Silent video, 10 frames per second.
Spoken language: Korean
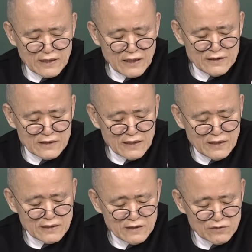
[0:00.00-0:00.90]
게
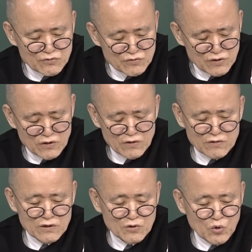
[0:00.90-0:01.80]
아니라 이
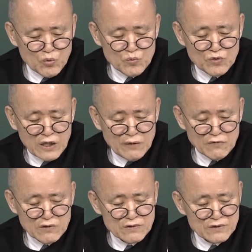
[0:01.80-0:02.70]
주역을
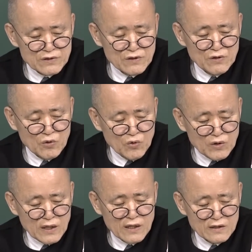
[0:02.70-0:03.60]
공부하면서
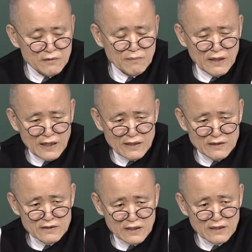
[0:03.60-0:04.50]
오가는
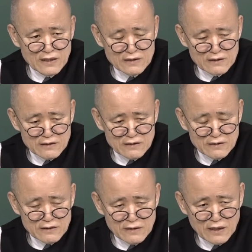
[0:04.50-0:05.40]
많은
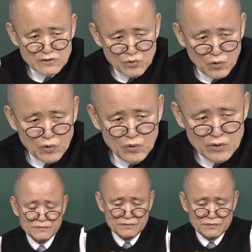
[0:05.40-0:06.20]
생각들을 가지고